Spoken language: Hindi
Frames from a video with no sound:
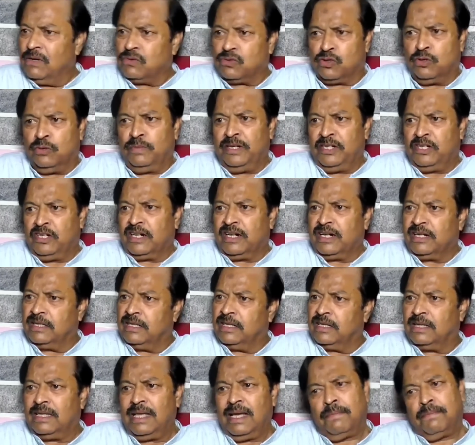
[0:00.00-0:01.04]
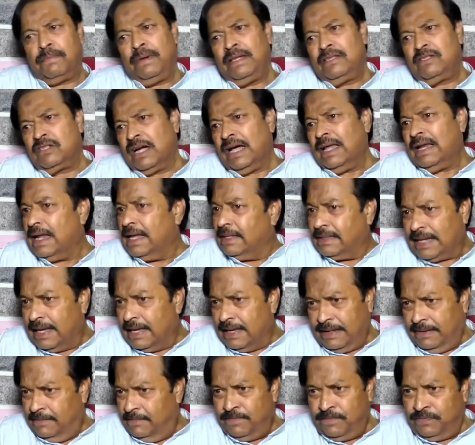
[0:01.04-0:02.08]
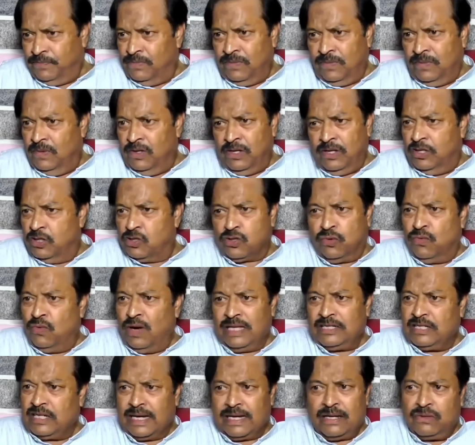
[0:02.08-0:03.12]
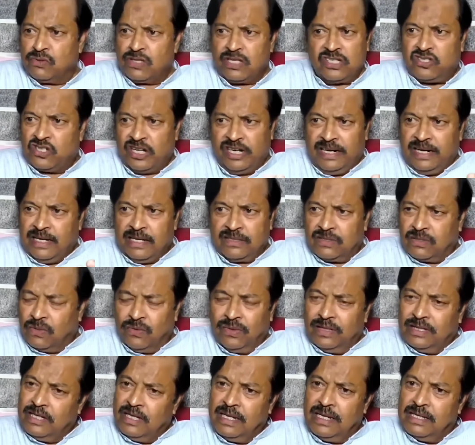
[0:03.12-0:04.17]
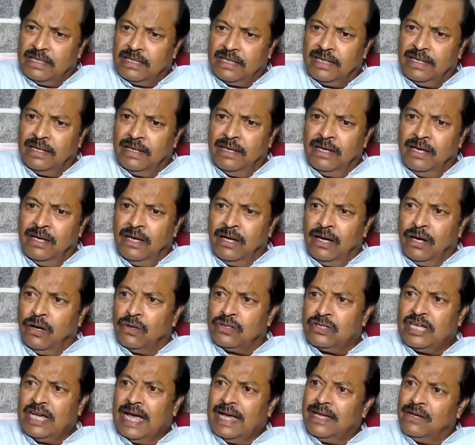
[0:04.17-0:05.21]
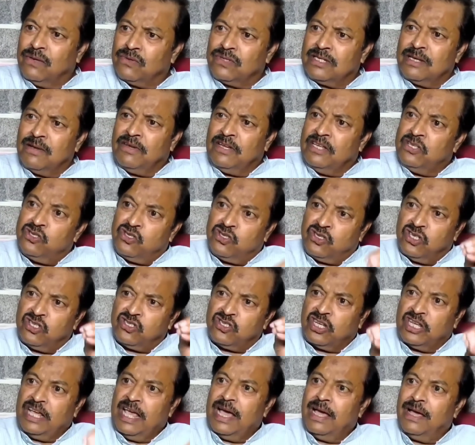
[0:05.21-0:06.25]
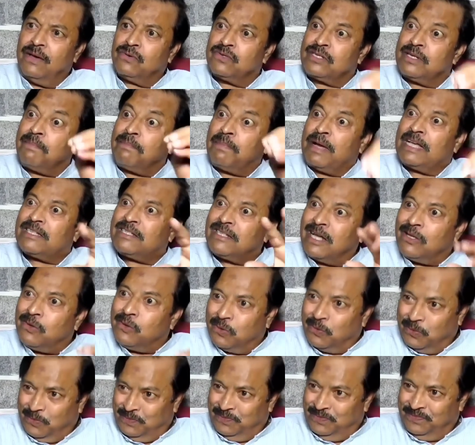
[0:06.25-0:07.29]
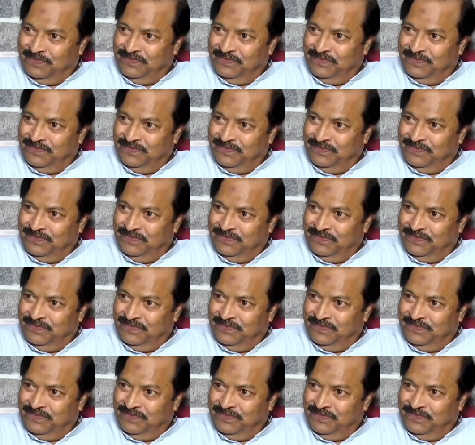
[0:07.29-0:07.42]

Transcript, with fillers: दिया उसको भी टिकट देते अपनी जगह रहता ये इसको वहाँ जाके उसे छेड़ने की ज़रूरत ही नहीं थी और जाके उसने इंसिस्ट किया है उसे पैसा दो